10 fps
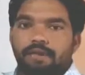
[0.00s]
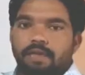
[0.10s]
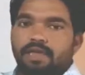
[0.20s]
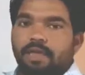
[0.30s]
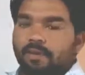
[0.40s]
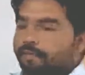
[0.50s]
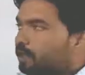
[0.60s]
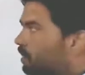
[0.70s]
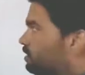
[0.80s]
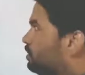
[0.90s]
गेसलर
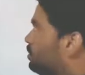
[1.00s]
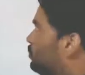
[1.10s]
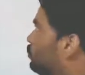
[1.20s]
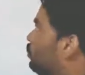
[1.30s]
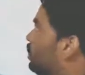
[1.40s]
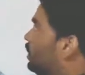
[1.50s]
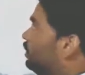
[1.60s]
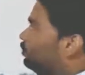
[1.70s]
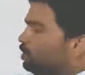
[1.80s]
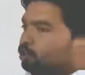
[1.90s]
ब्रदर्स
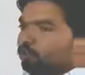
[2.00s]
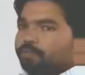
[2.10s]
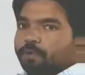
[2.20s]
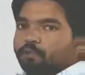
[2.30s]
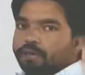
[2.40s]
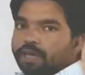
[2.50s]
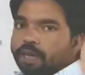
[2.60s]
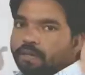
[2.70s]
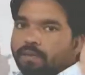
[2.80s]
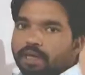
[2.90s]
उन्होंने उनके शॉप के ऊपर
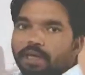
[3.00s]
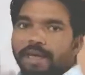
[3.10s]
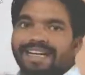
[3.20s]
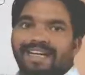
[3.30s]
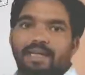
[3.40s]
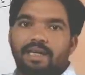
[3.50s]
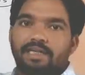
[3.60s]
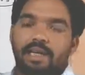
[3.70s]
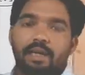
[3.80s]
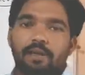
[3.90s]
क्या नाम लिख रखा है
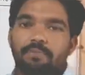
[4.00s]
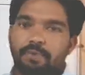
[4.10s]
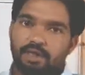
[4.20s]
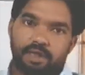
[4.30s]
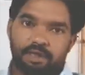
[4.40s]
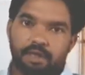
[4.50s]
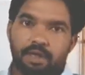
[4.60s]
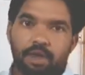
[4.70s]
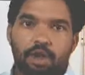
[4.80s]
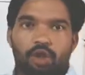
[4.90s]
गेसलर ब्रदर्स
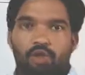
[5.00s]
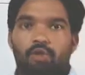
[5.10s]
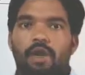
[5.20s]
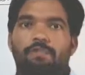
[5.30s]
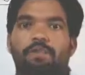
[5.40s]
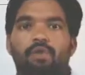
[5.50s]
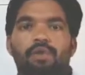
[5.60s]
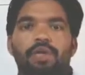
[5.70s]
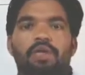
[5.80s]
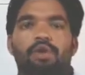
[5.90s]
दुकान पे
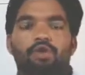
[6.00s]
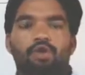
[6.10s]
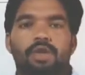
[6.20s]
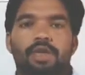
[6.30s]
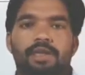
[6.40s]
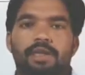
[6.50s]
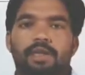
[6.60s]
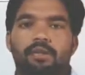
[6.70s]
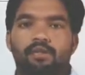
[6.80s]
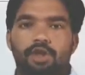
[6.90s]
कोई ज़्यादा शो शाट नहीं
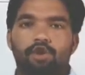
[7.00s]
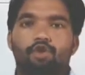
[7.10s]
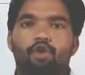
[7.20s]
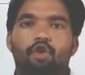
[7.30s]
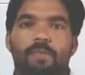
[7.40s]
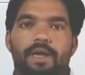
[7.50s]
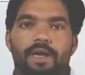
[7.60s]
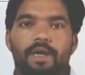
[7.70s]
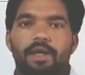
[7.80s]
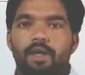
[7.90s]
है उनकी जो शॉप है
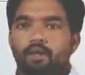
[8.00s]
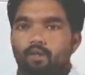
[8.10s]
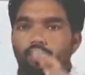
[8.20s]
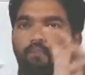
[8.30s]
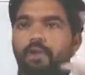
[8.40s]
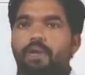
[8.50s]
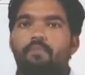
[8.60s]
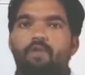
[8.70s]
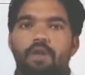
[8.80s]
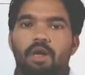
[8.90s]
उसके ऊपर एक
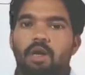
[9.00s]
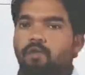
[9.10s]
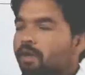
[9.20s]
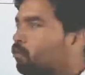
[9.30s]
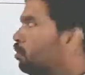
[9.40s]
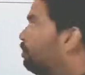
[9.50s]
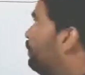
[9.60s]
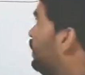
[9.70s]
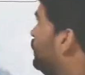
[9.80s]
बोर्ड लगा हुआ है बोर्ड पे